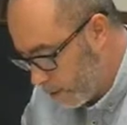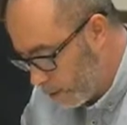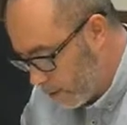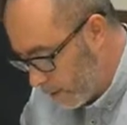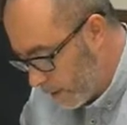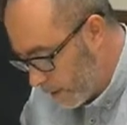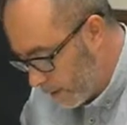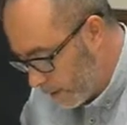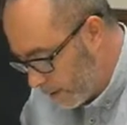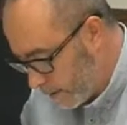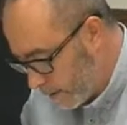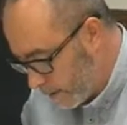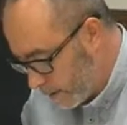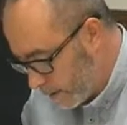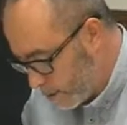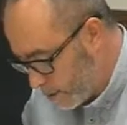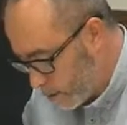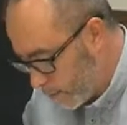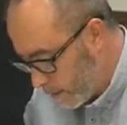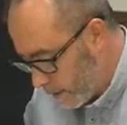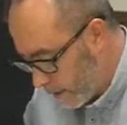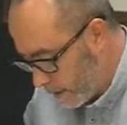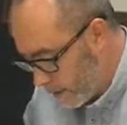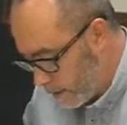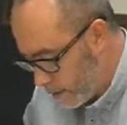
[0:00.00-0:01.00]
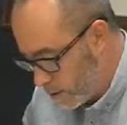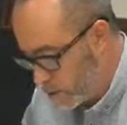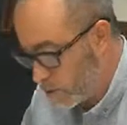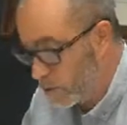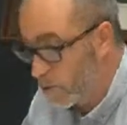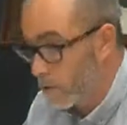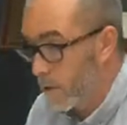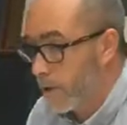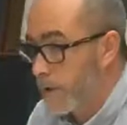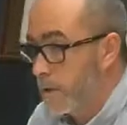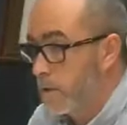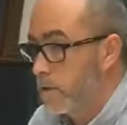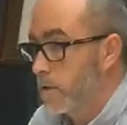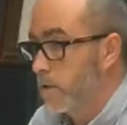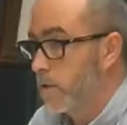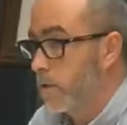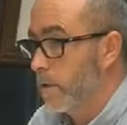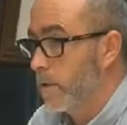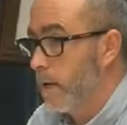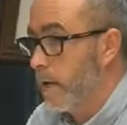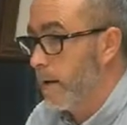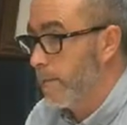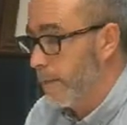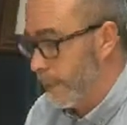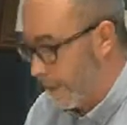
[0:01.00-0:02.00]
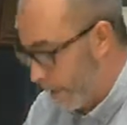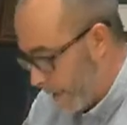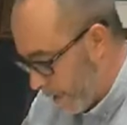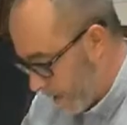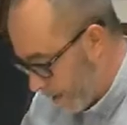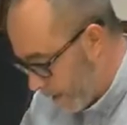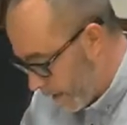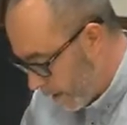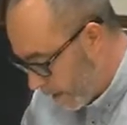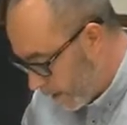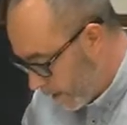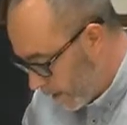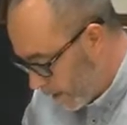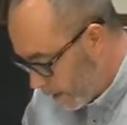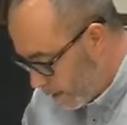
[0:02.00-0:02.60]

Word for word: directa sobre dichos restos de la batalla,